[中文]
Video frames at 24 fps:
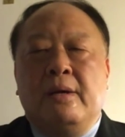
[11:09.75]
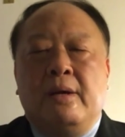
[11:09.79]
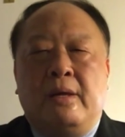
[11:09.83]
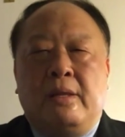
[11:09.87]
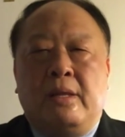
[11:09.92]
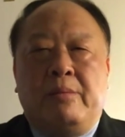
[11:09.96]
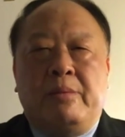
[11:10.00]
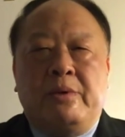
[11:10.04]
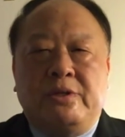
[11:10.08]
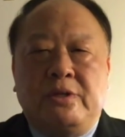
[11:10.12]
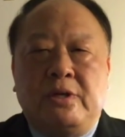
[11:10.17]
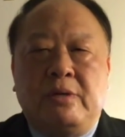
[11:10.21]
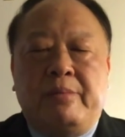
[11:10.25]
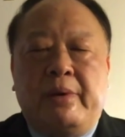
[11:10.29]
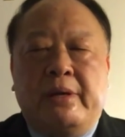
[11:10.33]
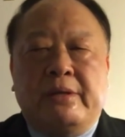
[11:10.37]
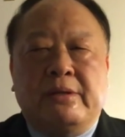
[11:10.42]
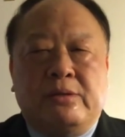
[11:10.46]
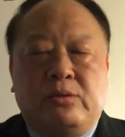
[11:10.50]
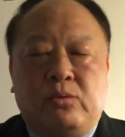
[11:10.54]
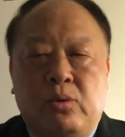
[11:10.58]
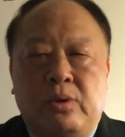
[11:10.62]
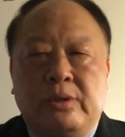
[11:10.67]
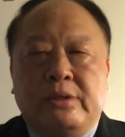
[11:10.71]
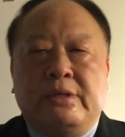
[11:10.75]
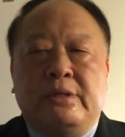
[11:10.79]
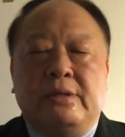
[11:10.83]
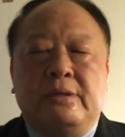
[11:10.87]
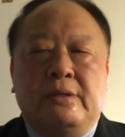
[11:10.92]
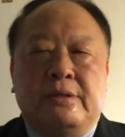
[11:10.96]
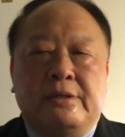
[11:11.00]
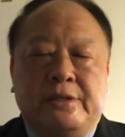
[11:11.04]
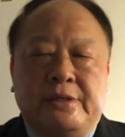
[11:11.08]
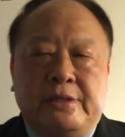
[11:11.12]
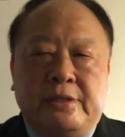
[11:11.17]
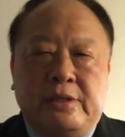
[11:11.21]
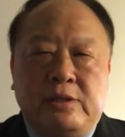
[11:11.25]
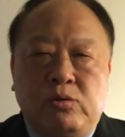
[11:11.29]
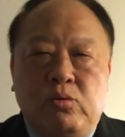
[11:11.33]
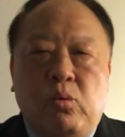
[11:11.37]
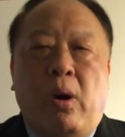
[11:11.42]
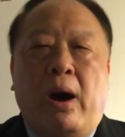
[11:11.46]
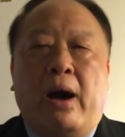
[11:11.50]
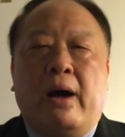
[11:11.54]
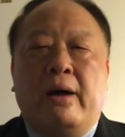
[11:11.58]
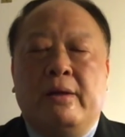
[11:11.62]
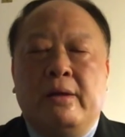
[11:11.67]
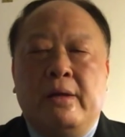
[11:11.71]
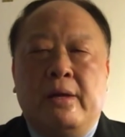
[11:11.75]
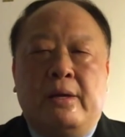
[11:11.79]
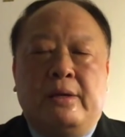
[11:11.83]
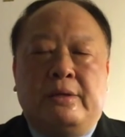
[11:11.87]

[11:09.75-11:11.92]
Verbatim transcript: 那么日本多次希望